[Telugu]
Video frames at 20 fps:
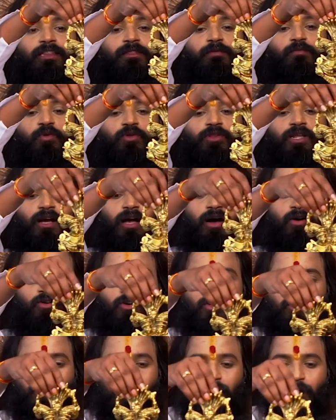అద్భుతంగా
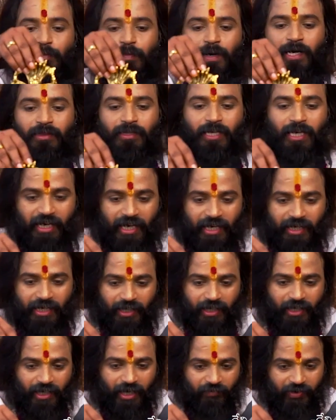ఉంటుంది ఇక్కడ పెడతాను
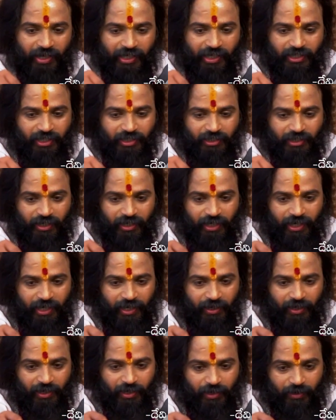కరెక్ట్గా వీక్షించండి
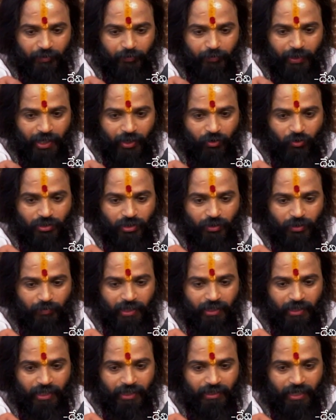మీకోసం
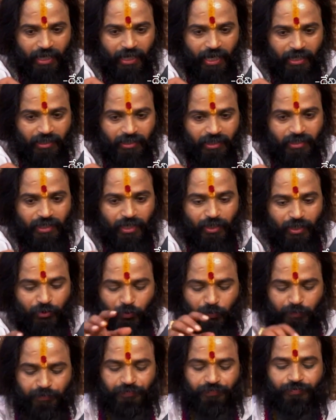ఇది నేను తయారు
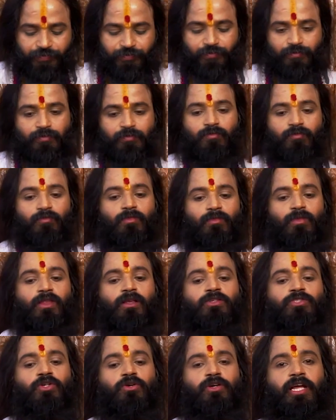చేశాను
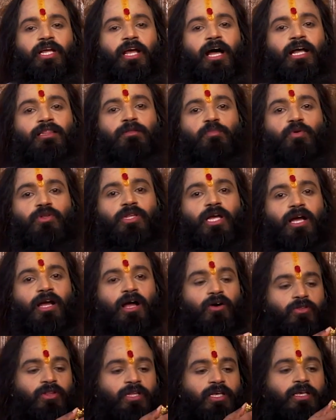చూడండి
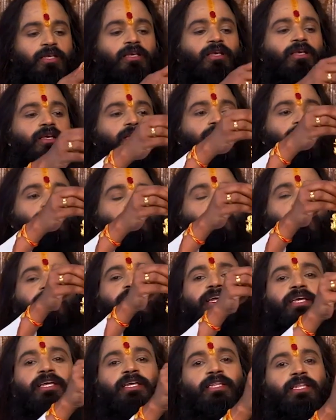అద్భుతంగా ఉంది
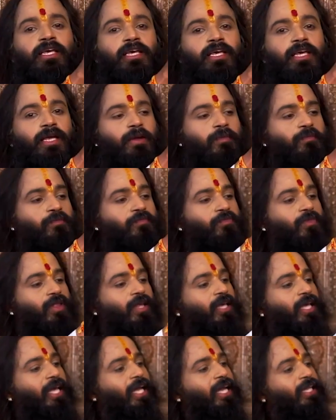చూడండి ఇది
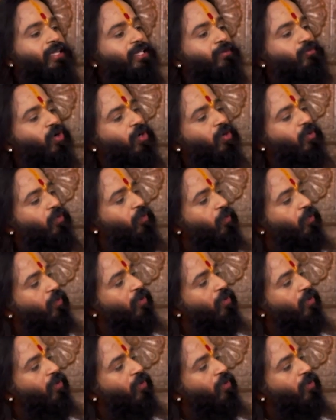కీర్తిముఖుడు